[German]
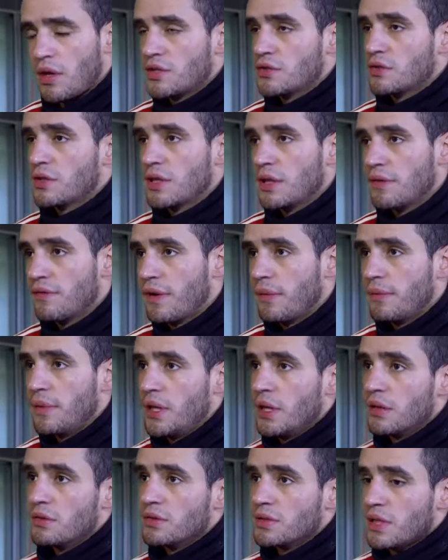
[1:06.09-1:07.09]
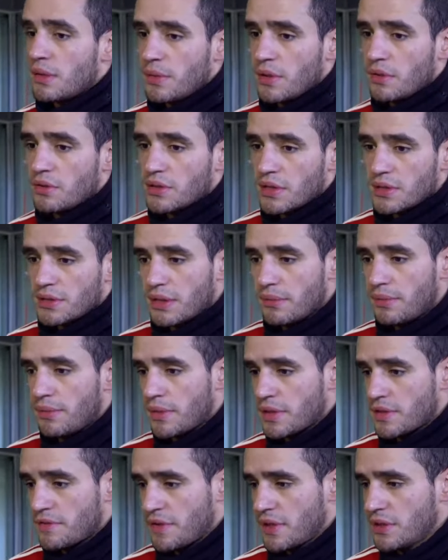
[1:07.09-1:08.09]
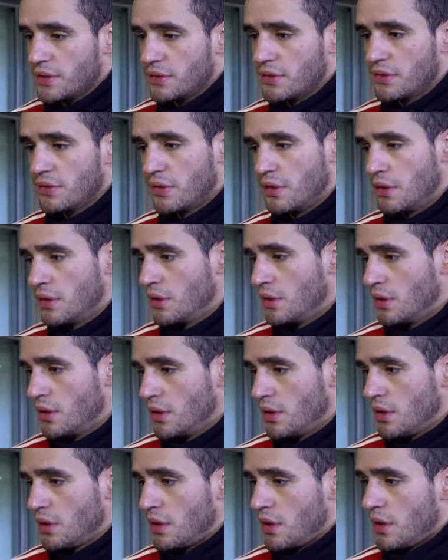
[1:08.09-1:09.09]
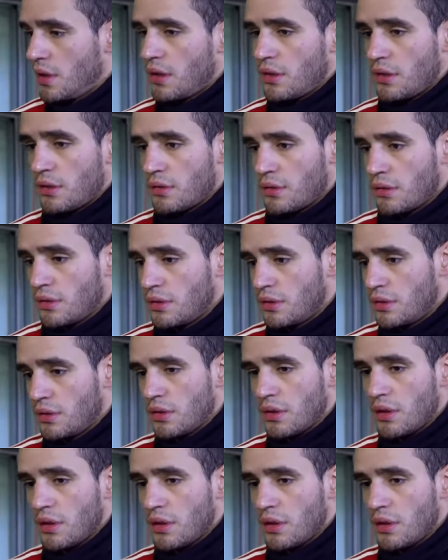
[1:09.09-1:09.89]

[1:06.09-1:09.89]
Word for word: Aber jetzt, wo ich bald wieder mit der Mannschaft trainieren kann, schaue ich nur hm.